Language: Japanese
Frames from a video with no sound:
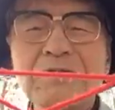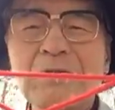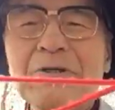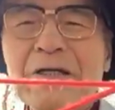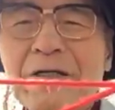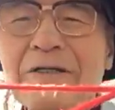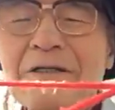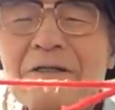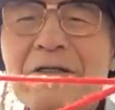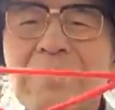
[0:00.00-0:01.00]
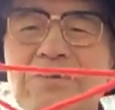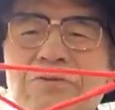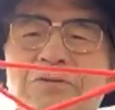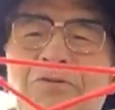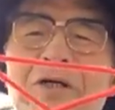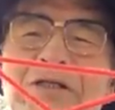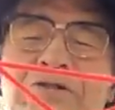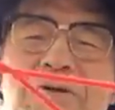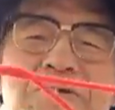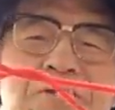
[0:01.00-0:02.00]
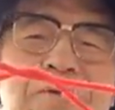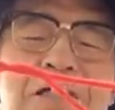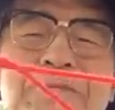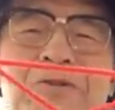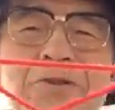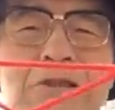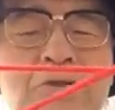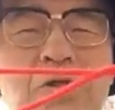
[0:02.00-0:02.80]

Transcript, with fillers: るようなねそういうことが非常に巻き戻しに